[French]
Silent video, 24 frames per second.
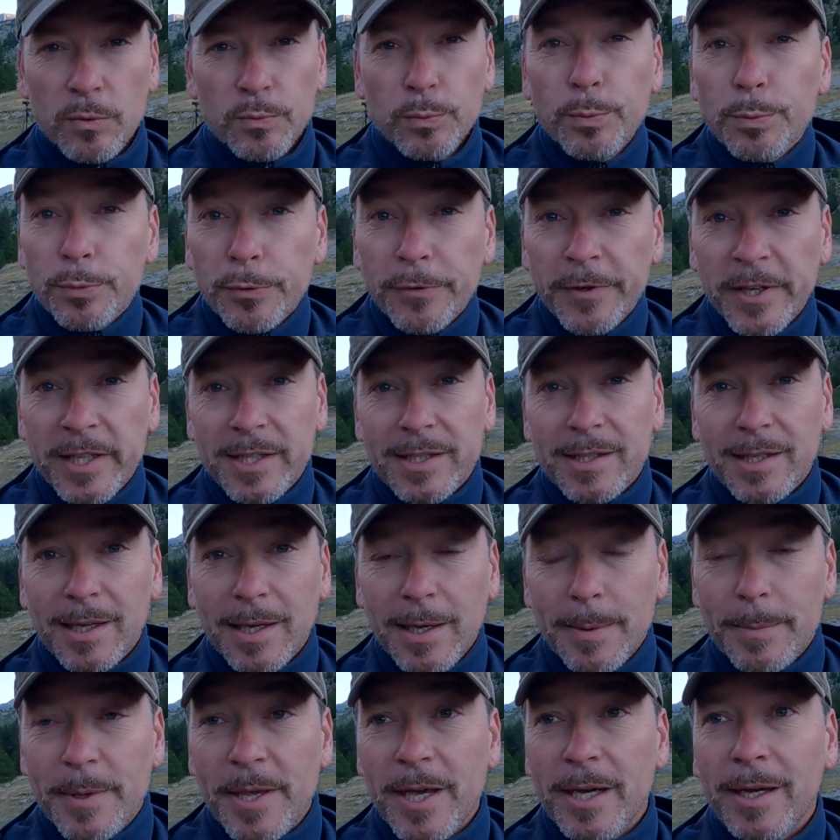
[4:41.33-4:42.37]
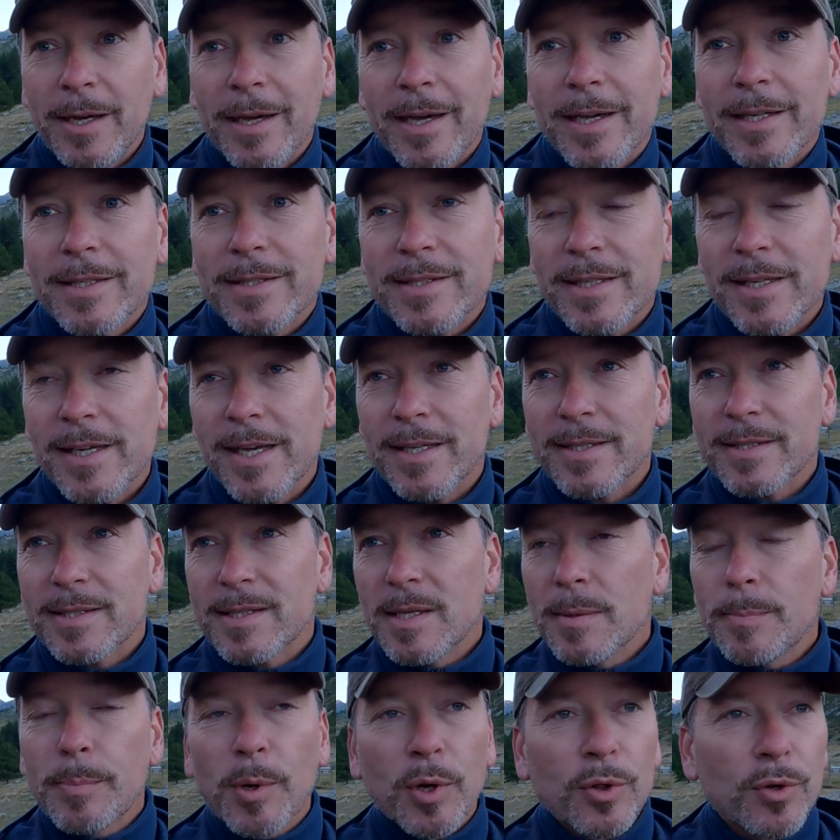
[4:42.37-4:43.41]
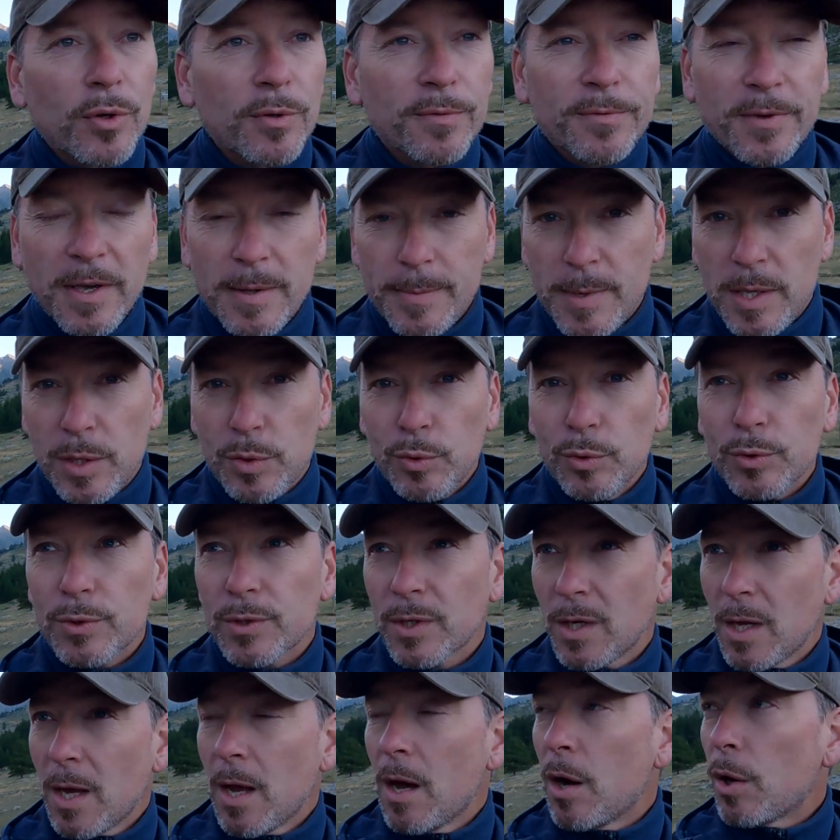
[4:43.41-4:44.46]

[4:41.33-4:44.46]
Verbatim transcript: Vous pouvez très bien rester assis pendant 20 minutes,